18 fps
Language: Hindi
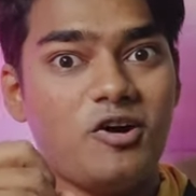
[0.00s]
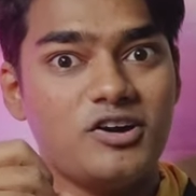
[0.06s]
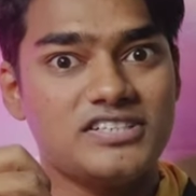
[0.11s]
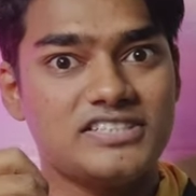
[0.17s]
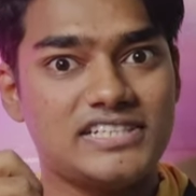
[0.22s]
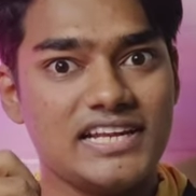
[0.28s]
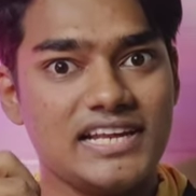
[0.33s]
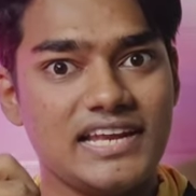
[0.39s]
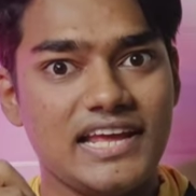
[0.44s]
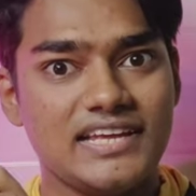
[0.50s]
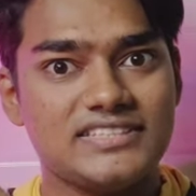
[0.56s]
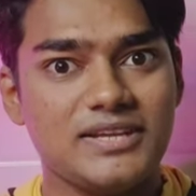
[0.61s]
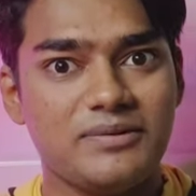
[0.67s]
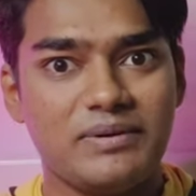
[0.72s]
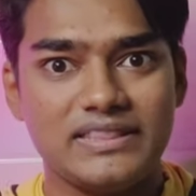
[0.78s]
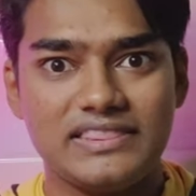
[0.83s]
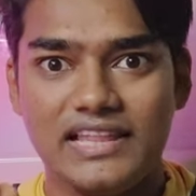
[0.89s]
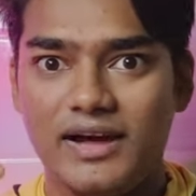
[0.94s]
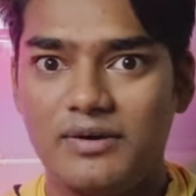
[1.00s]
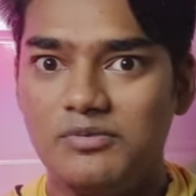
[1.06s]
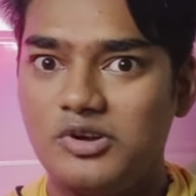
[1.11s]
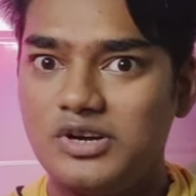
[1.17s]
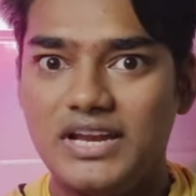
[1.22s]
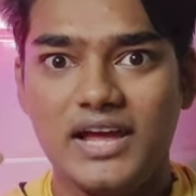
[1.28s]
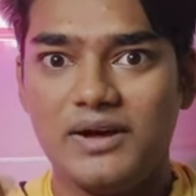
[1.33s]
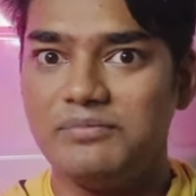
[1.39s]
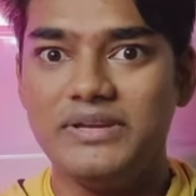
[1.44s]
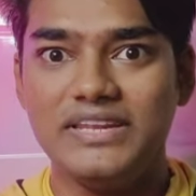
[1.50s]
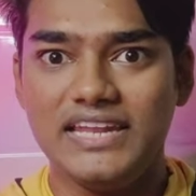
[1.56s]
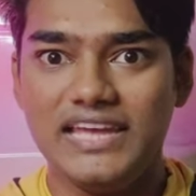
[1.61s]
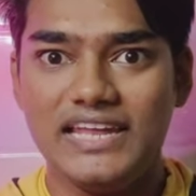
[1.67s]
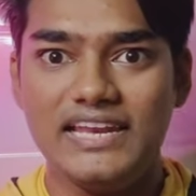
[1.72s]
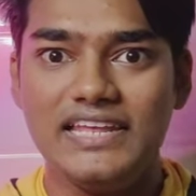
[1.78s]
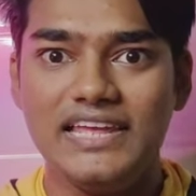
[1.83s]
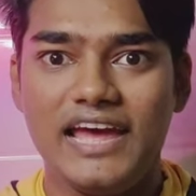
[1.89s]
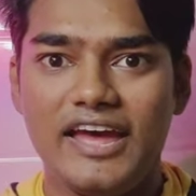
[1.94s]
ऑस्ट्रेलिया से बदला हम लोग ने अभी
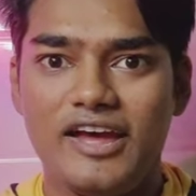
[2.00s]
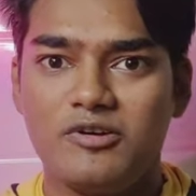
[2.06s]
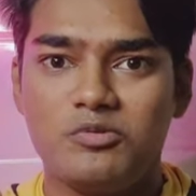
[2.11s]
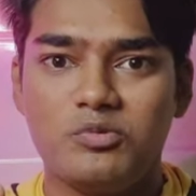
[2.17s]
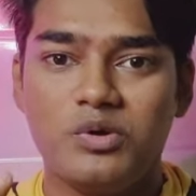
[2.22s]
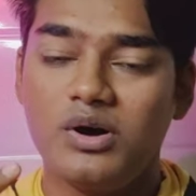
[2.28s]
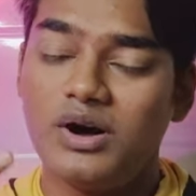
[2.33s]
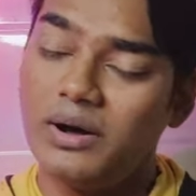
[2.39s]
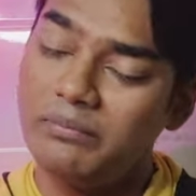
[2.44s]
नहीं लिया है वो